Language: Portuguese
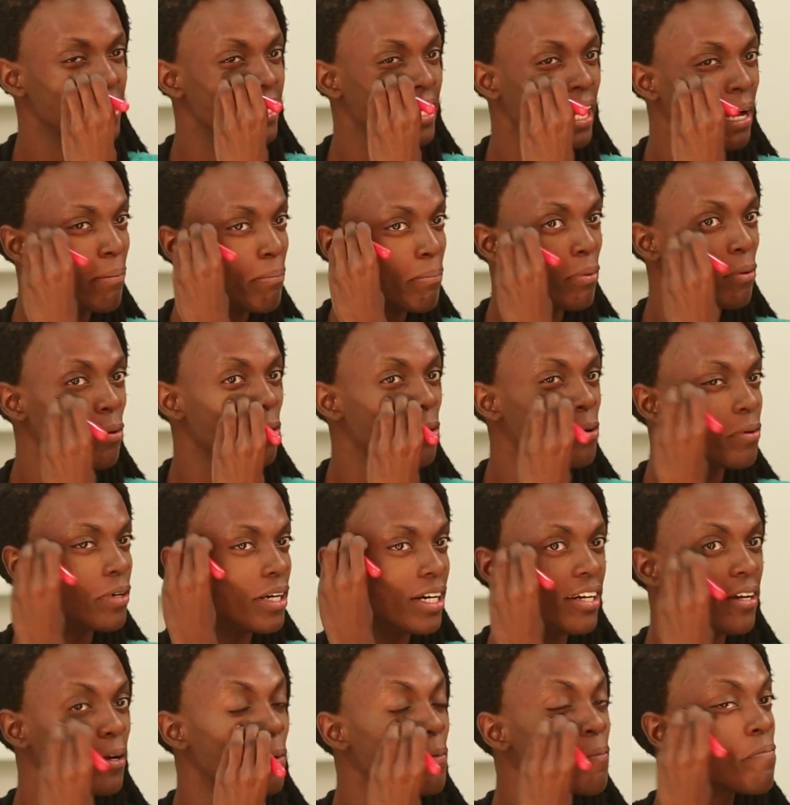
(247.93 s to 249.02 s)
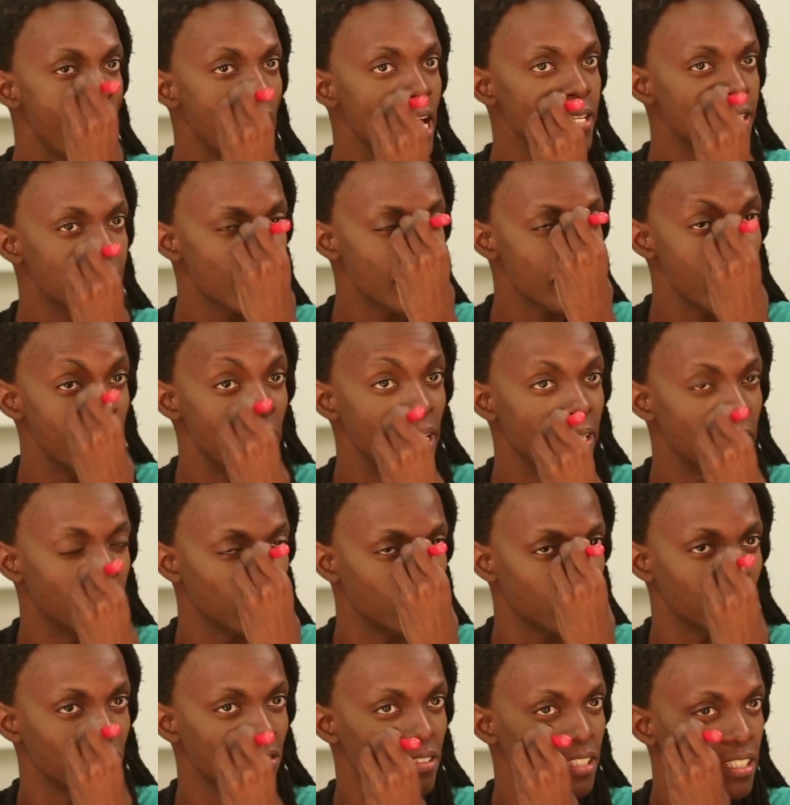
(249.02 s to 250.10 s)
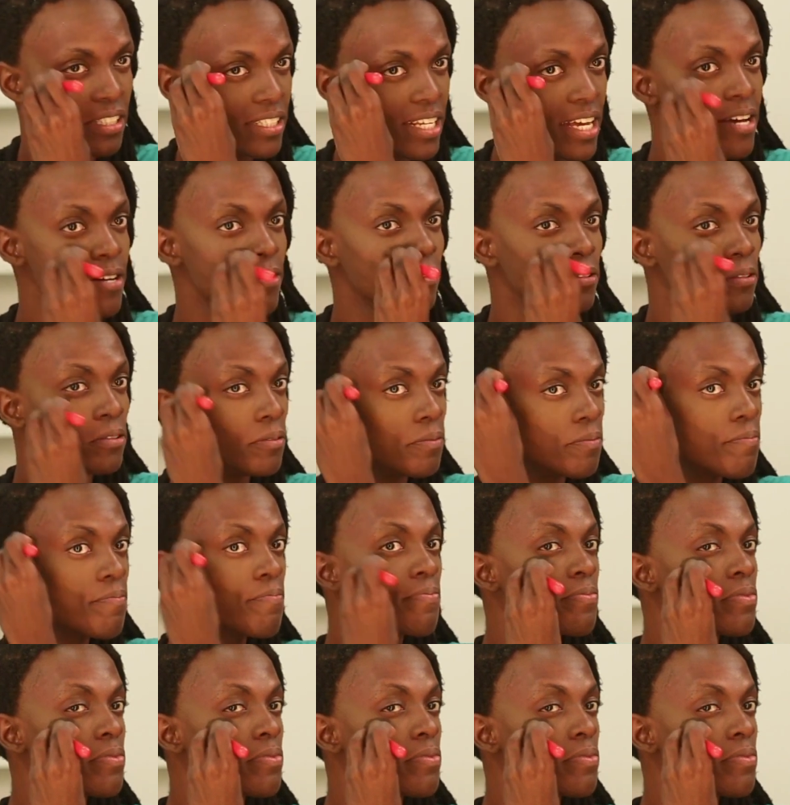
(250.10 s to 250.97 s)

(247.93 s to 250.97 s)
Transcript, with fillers: Tá boa. Essa make que eu tô fazendo